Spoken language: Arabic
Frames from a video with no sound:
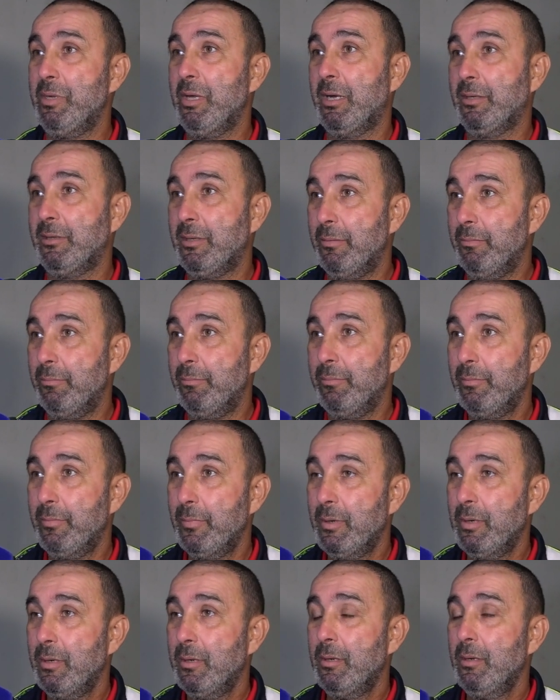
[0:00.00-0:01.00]
يخدم
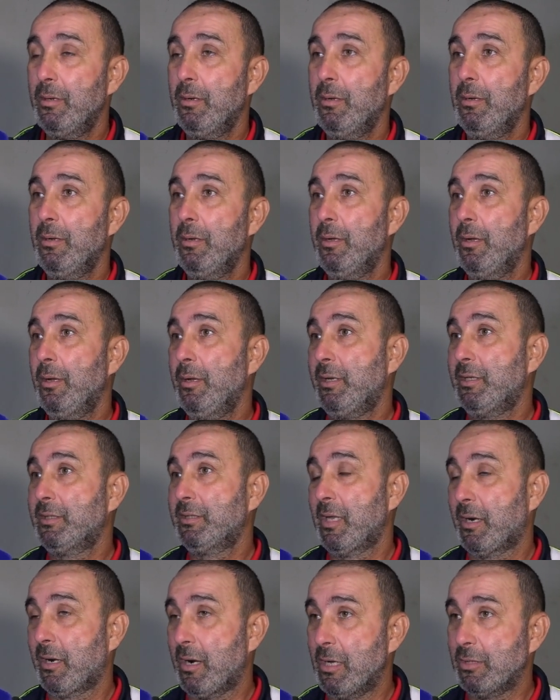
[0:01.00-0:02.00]
آه،
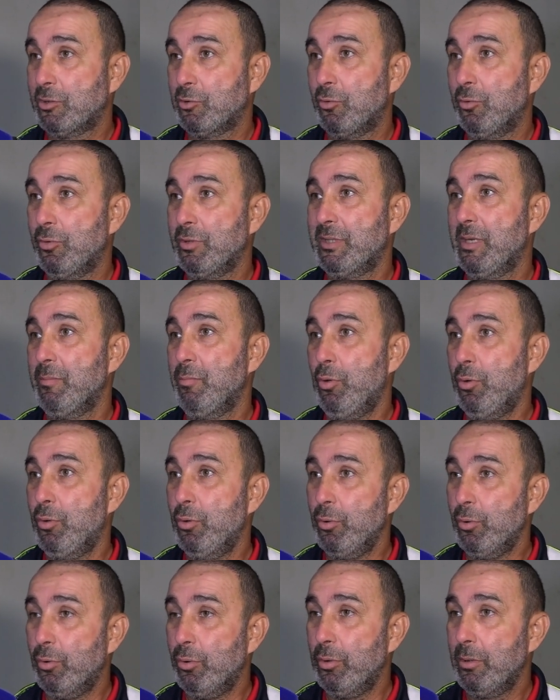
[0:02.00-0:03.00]
يكسر راسه يصيب
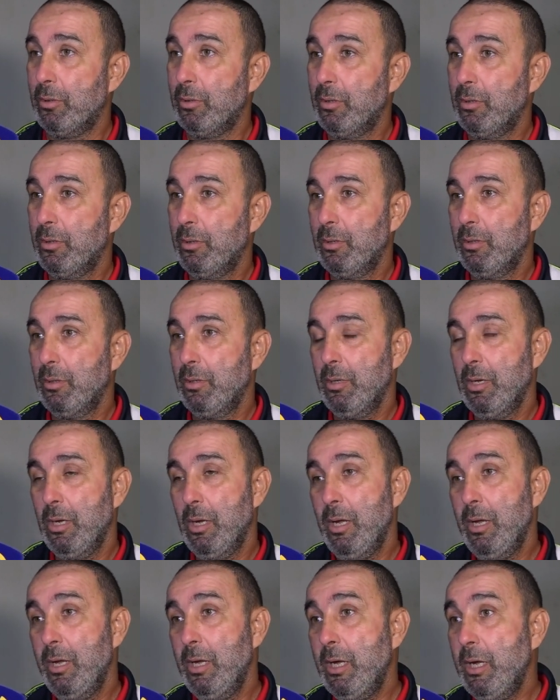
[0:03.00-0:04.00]
حلول
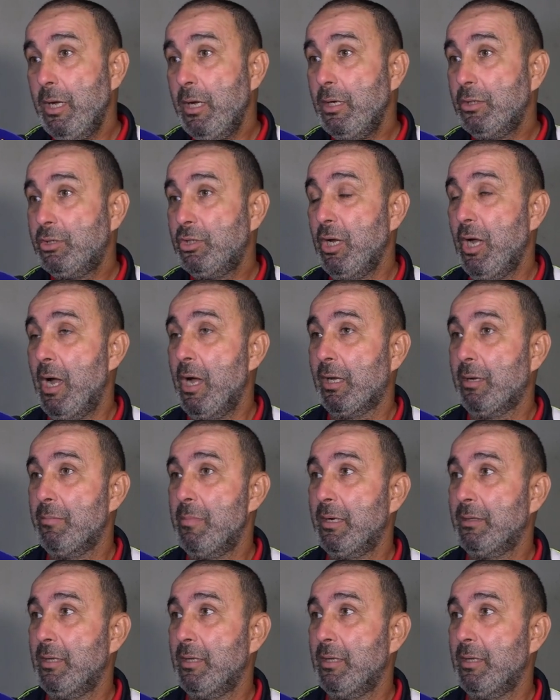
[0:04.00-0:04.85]
يجي حاكم